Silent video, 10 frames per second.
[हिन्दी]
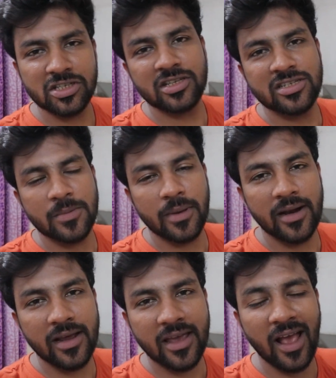जैसे तैसे
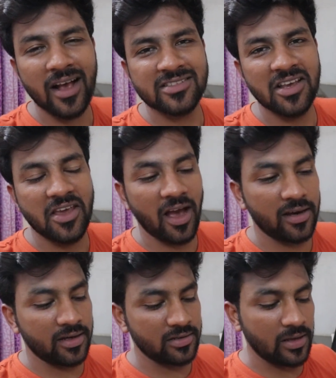मैंने क्या से क्या
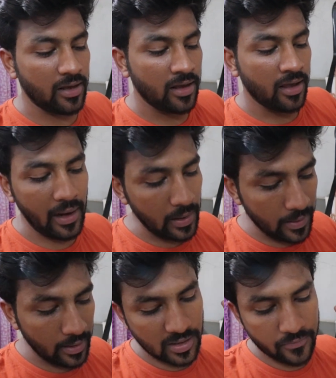कर दिया पहले
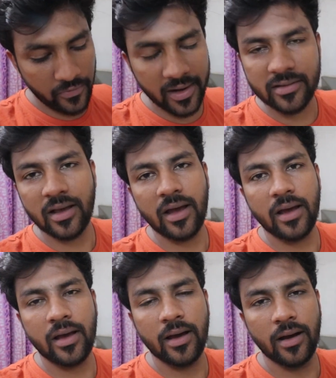सब फिट
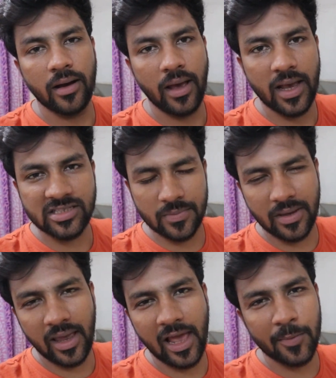था एस एम
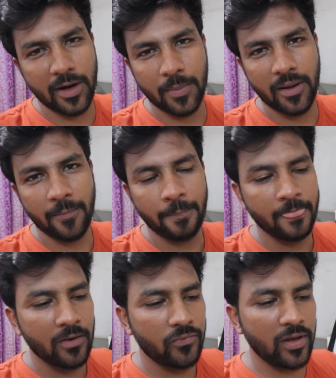के हेलमेट में
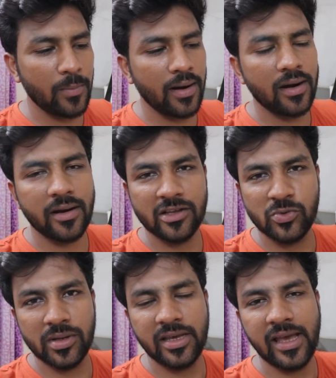फिर मैंने
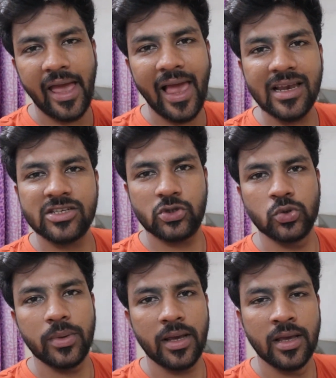ट्रांसफ़र किया एल एस
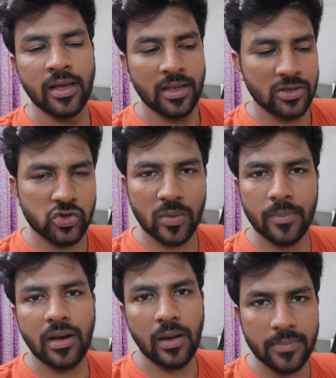टू में जो अब
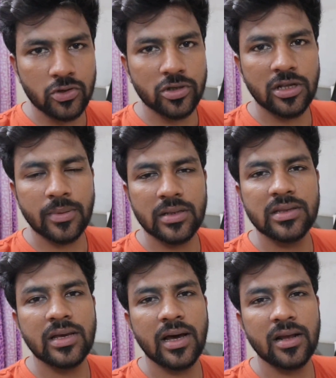मैं आप भी थोड़ी देर पहले
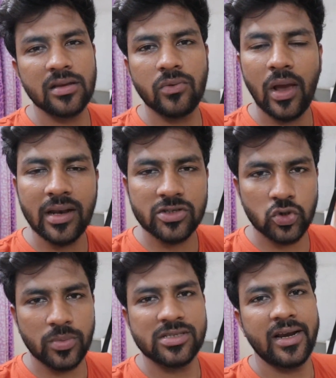दिखा रहा था वो एल एस
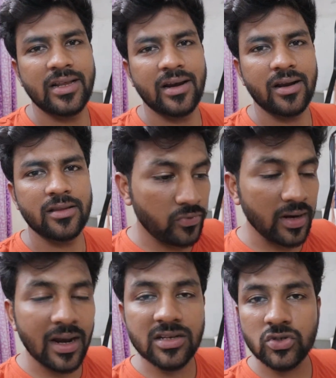टू में सेट कर रहा है
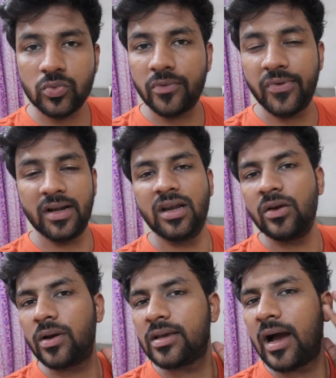फिर एल एस टू में फिट
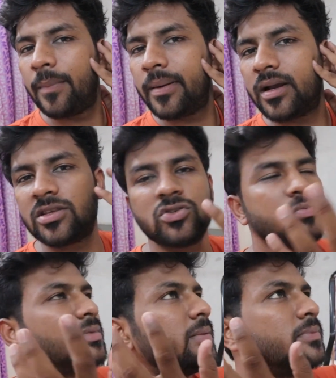नहीं हुआ यहाँ पे टच
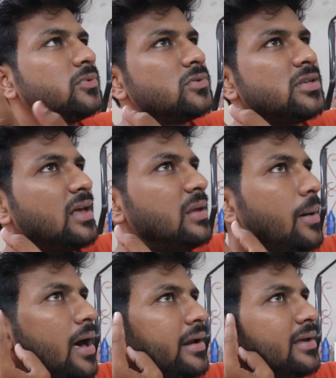मतलब ज़्यादा
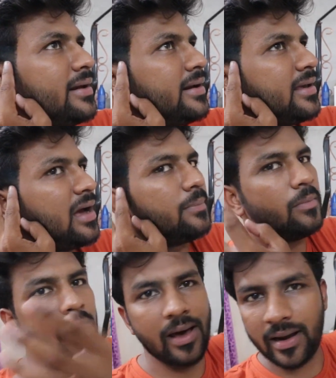बाहर निकल रहा है यहाँ पे
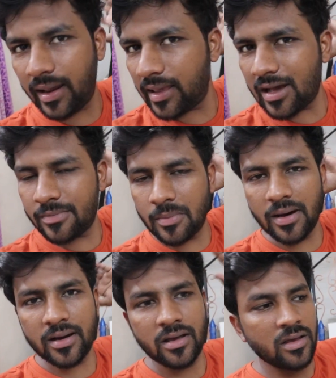बाहर है यहाँ पे
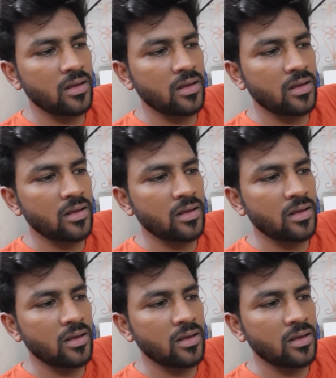बाहर है